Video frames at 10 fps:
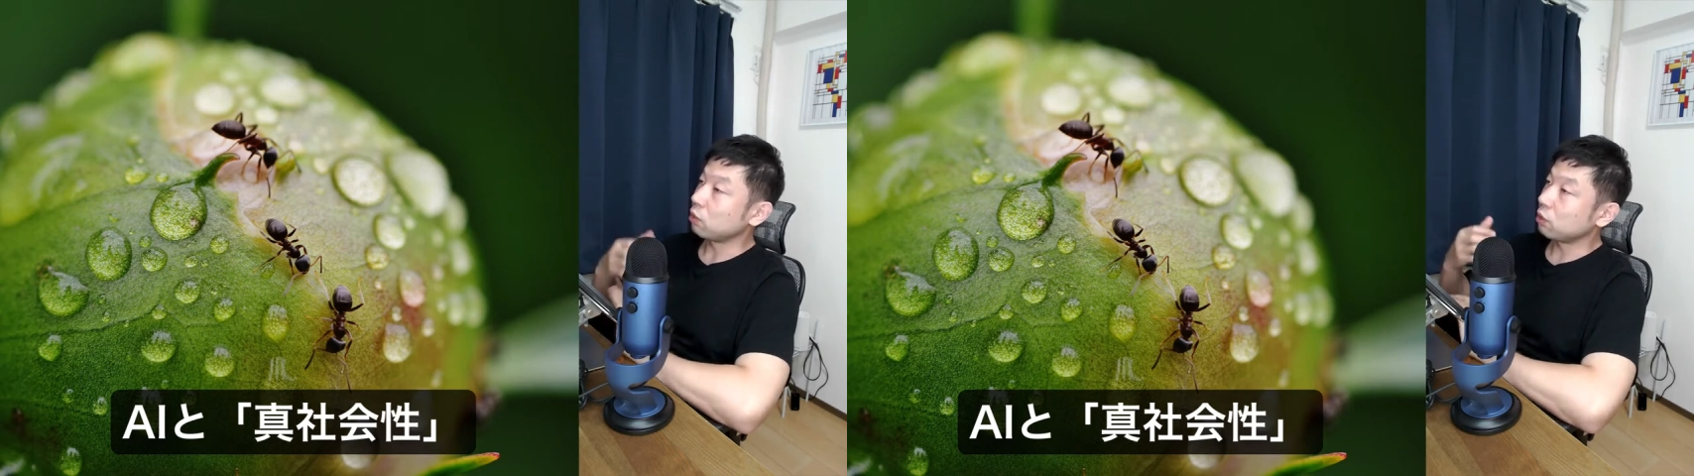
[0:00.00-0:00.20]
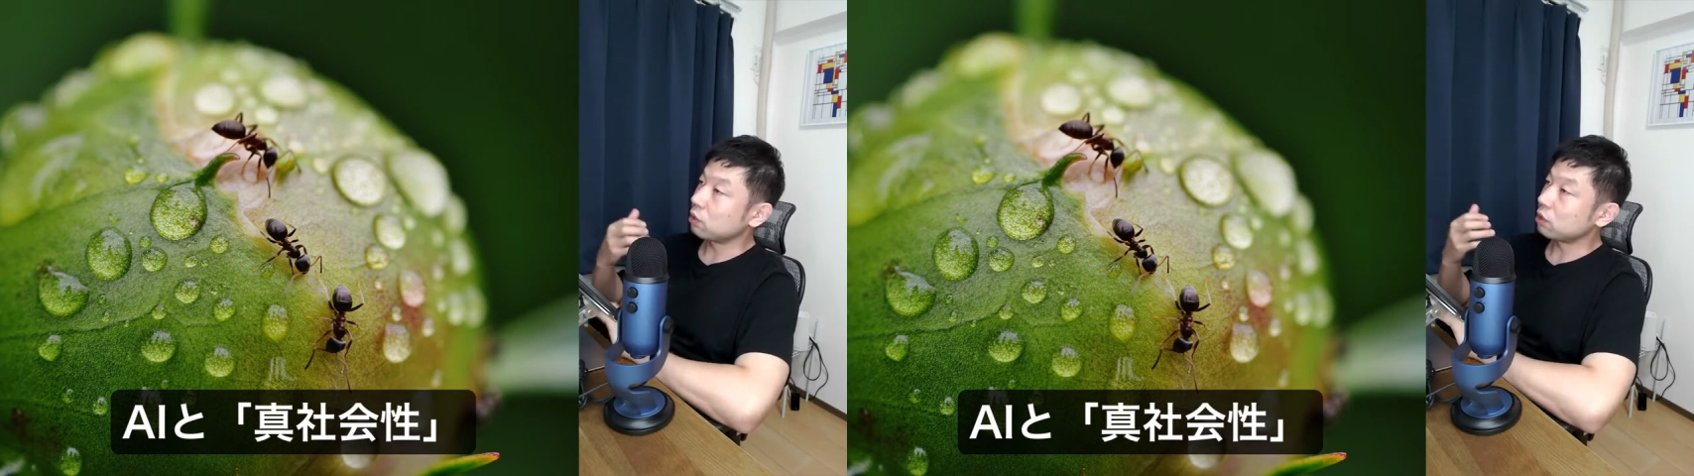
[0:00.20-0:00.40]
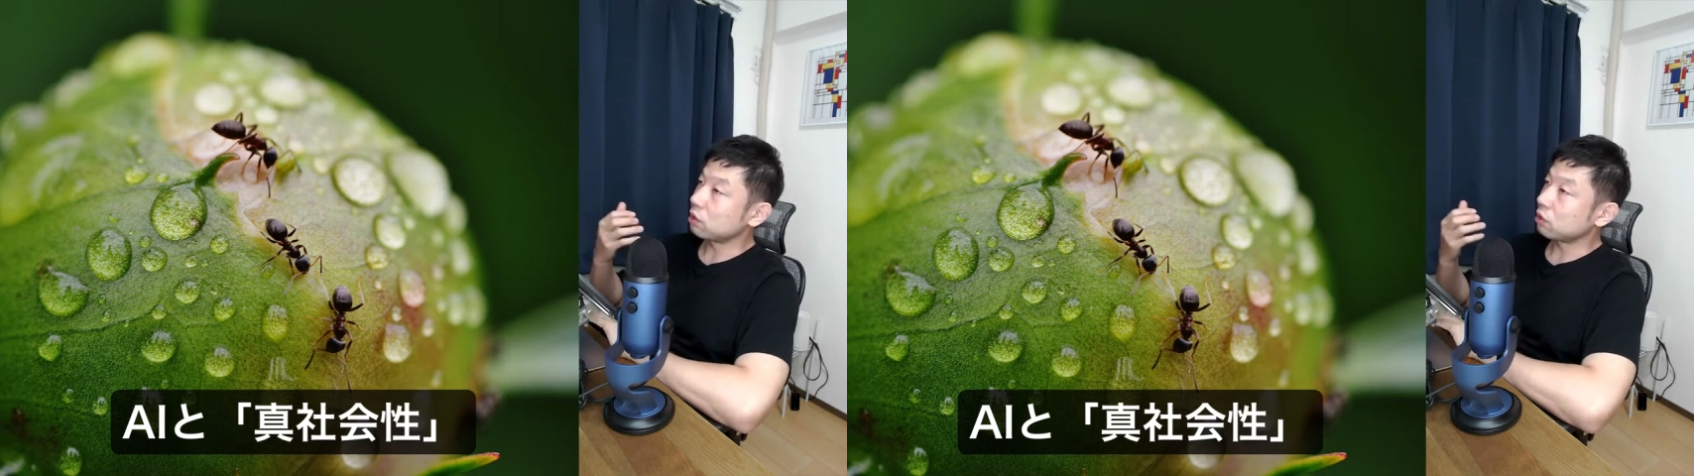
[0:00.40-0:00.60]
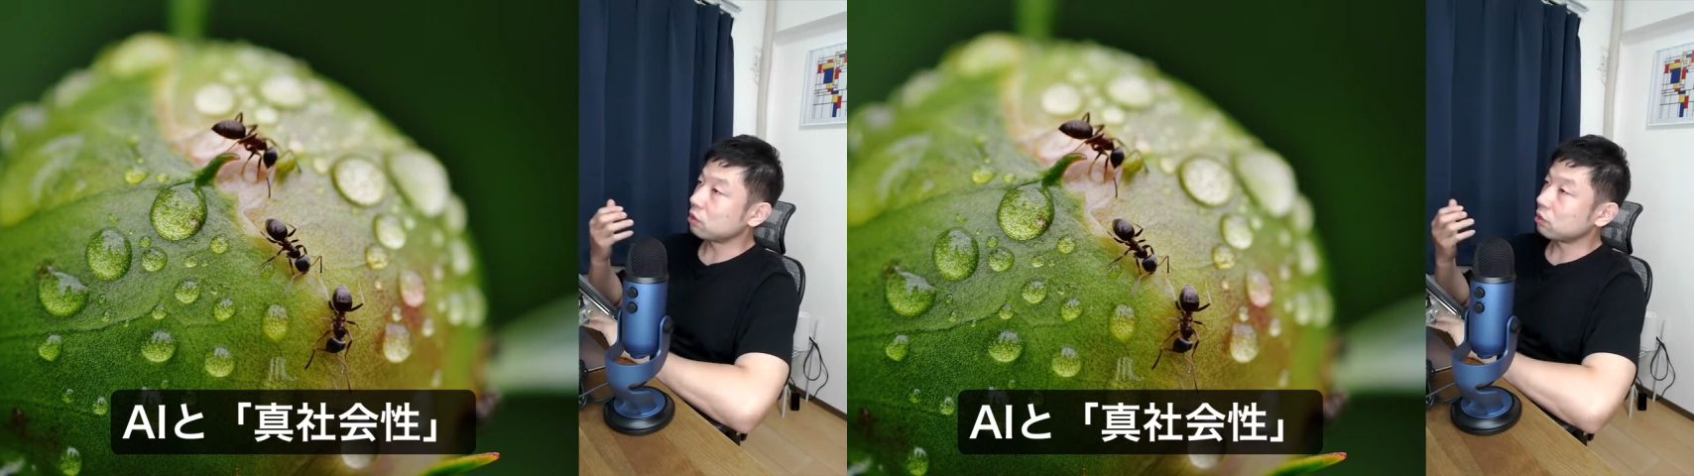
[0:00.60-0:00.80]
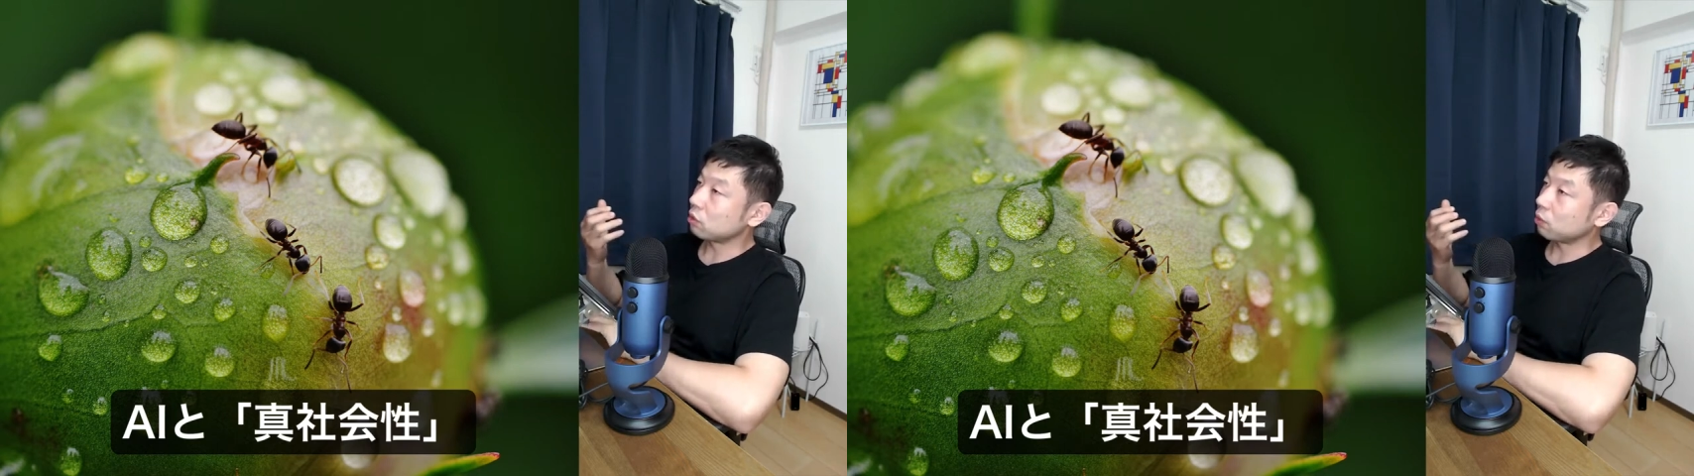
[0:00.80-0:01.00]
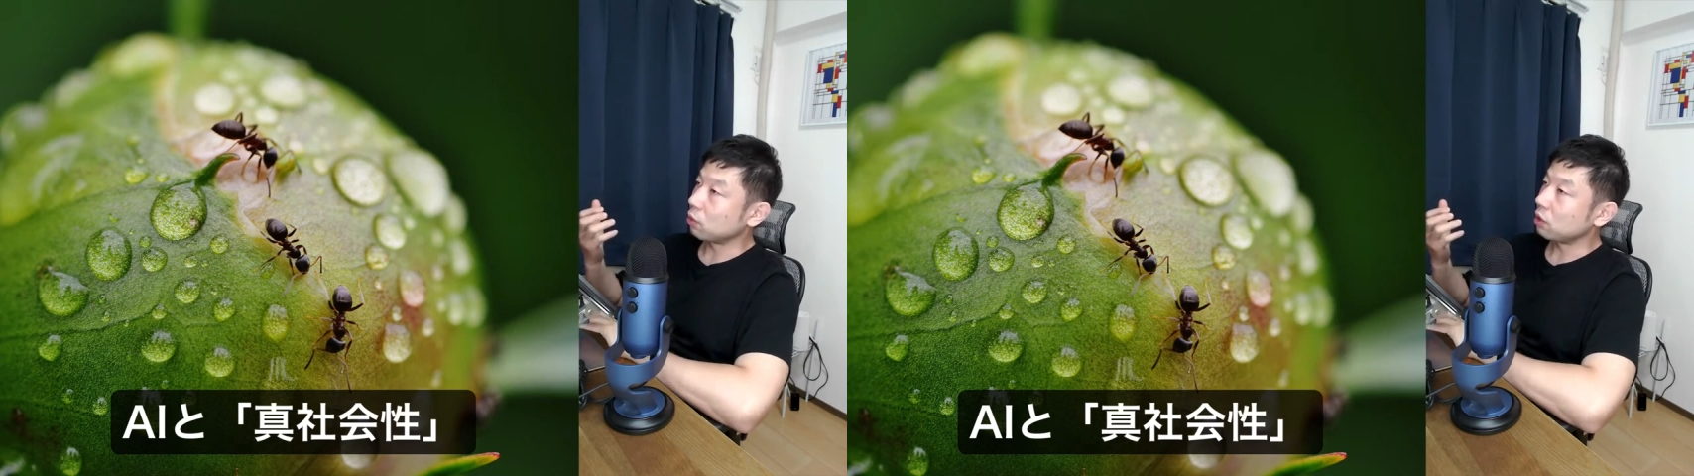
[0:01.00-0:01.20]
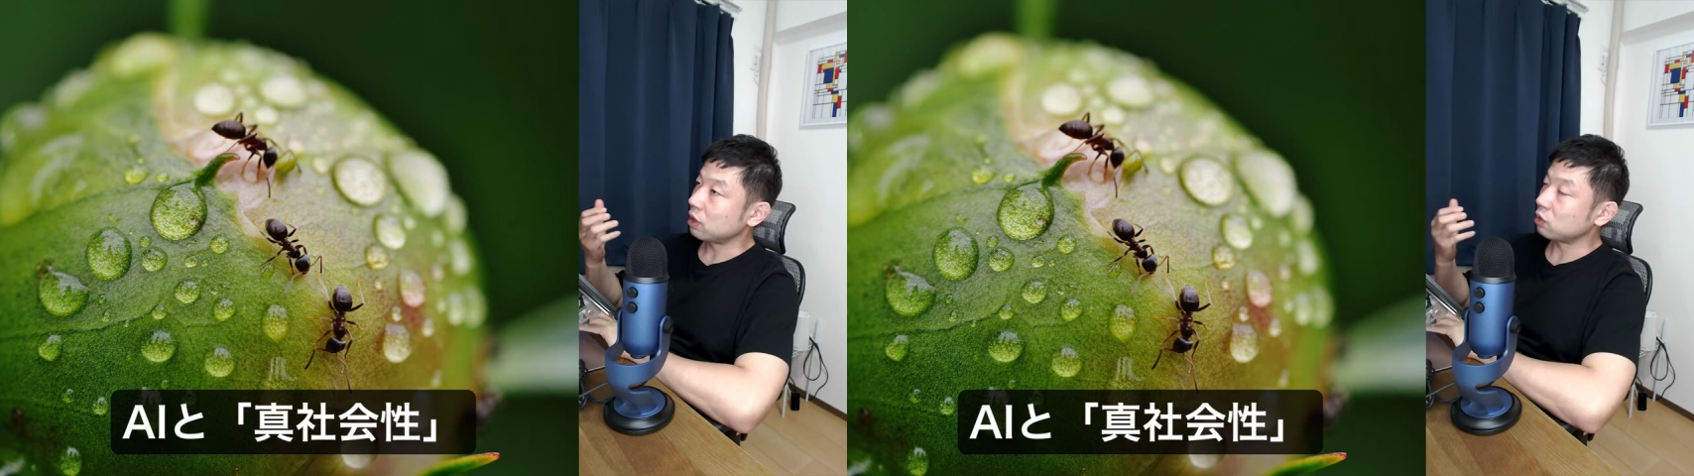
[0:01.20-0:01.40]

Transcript: 供を作るのも